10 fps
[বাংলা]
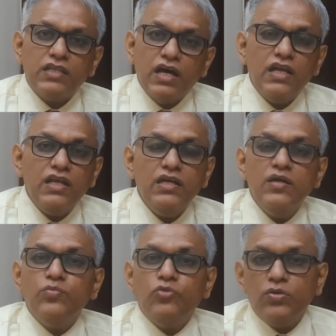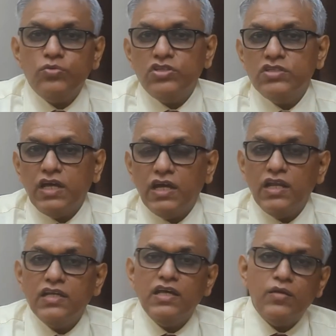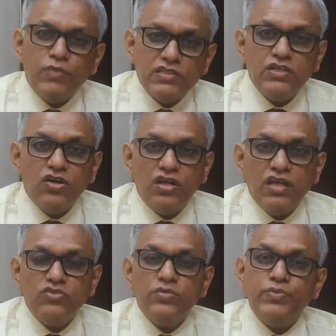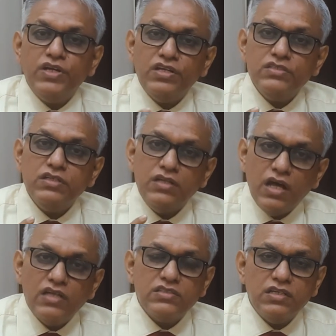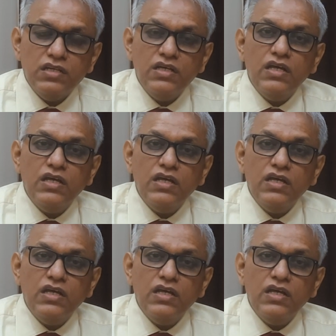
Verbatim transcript: তাহলে পরবর্তী সাইকেলে গিয়ে আর মাসিক হয় না যদি প্রেগনেন্সি না আসে